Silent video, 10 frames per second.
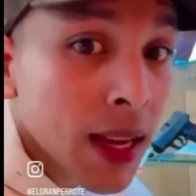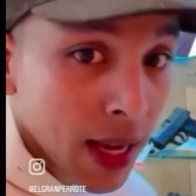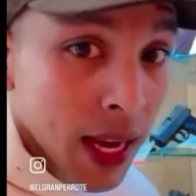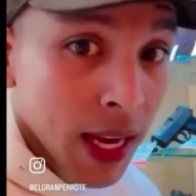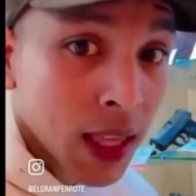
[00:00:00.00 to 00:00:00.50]

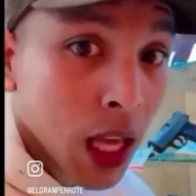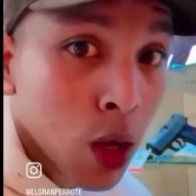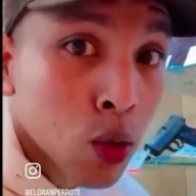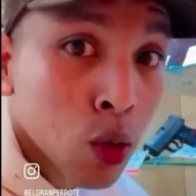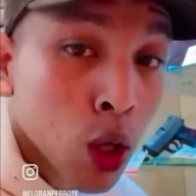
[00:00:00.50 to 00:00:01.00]
en
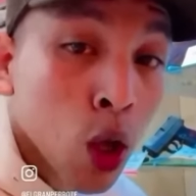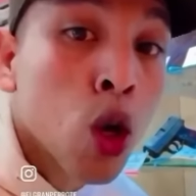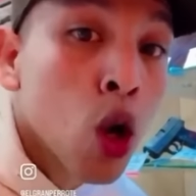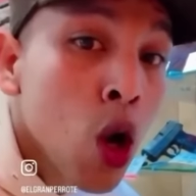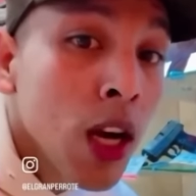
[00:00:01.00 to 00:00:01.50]
Estados Unidos
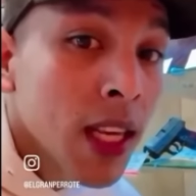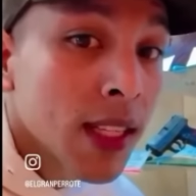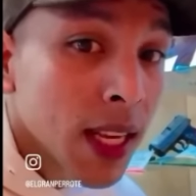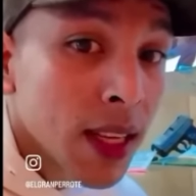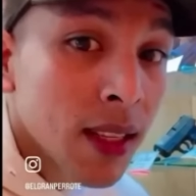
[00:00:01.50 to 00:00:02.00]
con
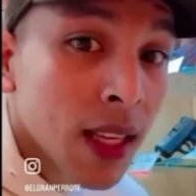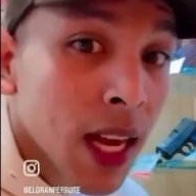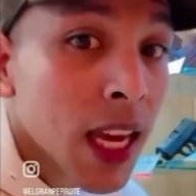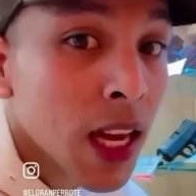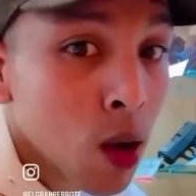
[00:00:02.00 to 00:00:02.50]

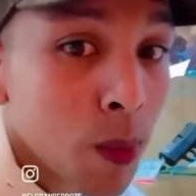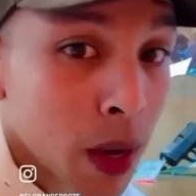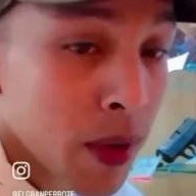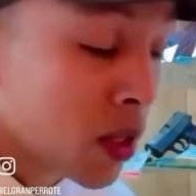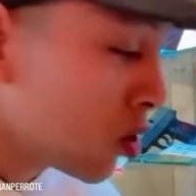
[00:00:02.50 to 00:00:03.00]
licencia y con
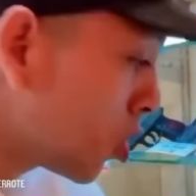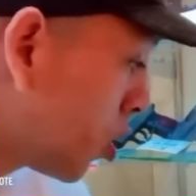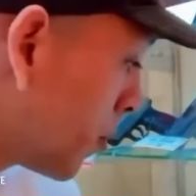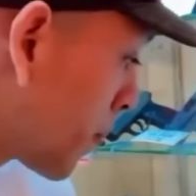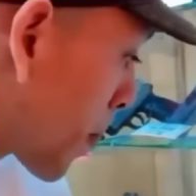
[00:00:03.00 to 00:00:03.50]
prevención.
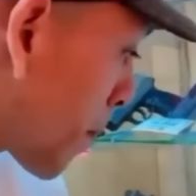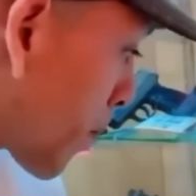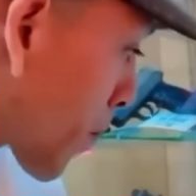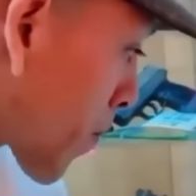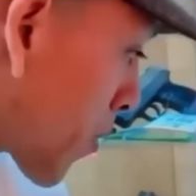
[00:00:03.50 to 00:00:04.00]

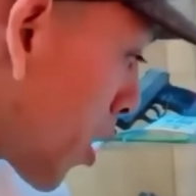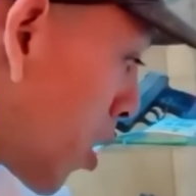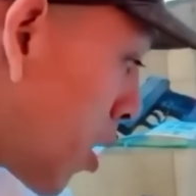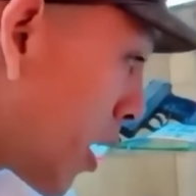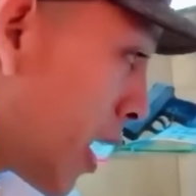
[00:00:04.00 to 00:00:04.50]

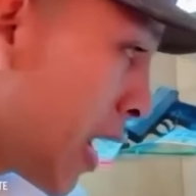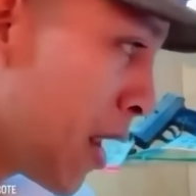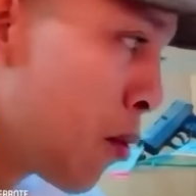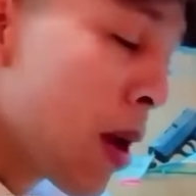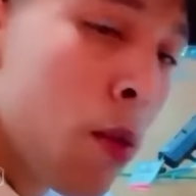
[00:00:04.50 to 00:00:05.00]

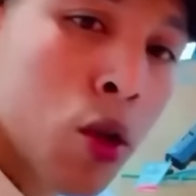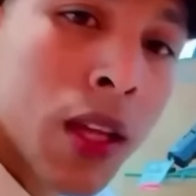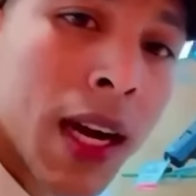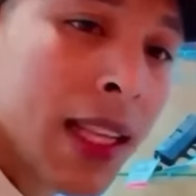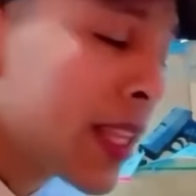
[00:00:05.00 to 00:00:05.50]
Le voy a
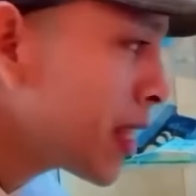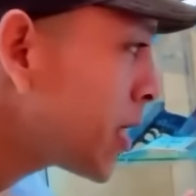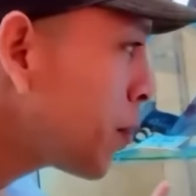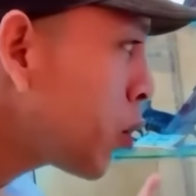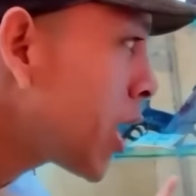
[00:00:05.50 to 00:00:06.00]
mostrar este
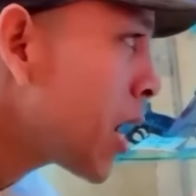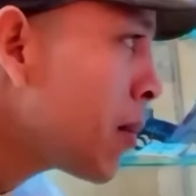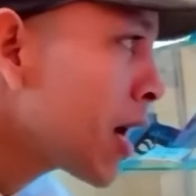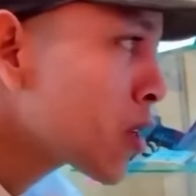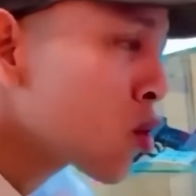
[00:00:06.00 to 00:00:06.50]
tipo de
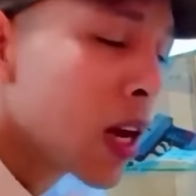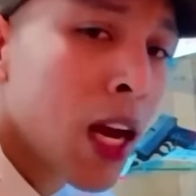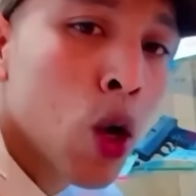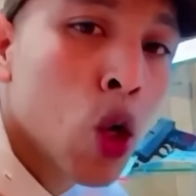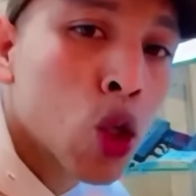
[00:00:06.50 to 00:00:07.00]
arma que son
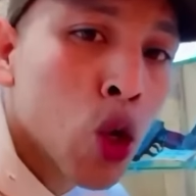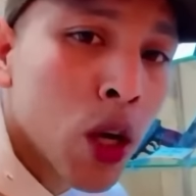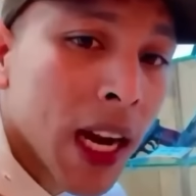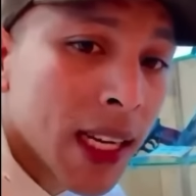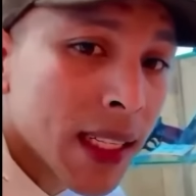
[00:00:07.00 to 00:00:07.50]
las
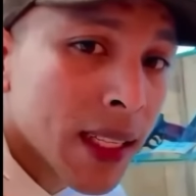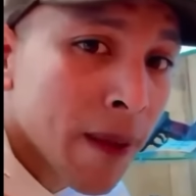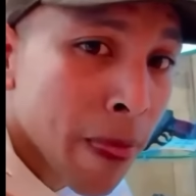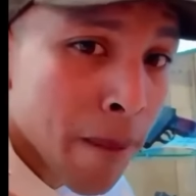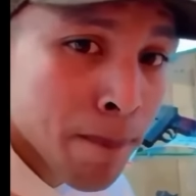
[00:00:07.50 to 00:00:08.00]
glotonas.
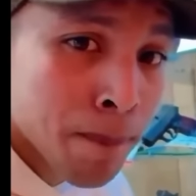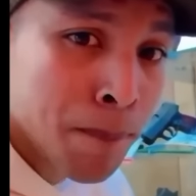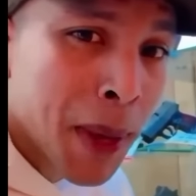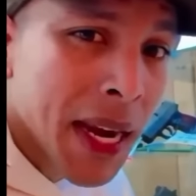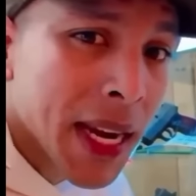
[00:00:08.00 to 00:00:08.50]

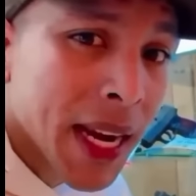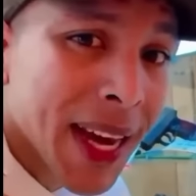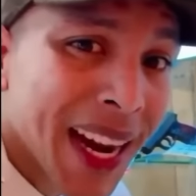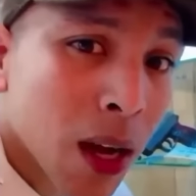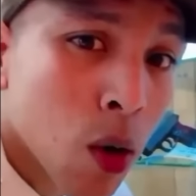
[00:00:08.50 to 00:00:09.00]
Peine
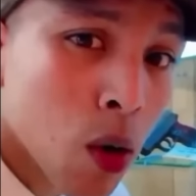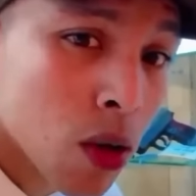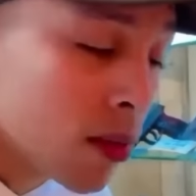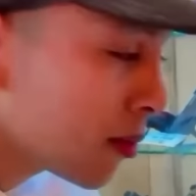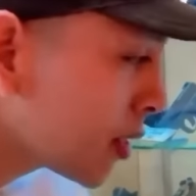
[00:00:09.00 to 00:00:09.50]
caracol,
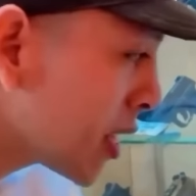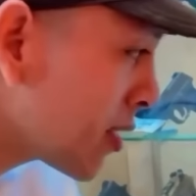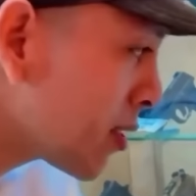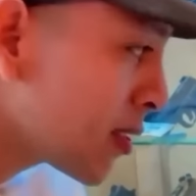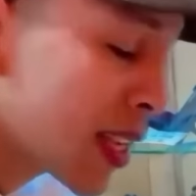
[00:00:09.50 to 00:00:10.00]

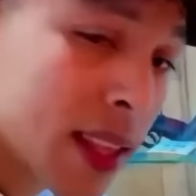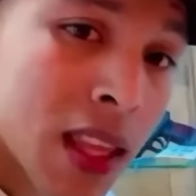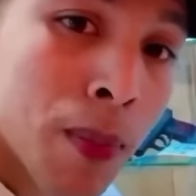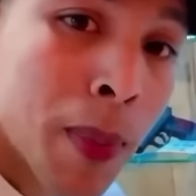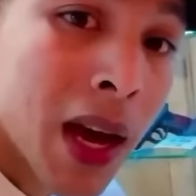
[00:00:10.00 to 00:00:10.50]
17
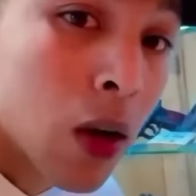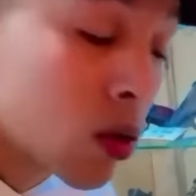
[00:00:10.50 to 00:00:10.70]
disparos.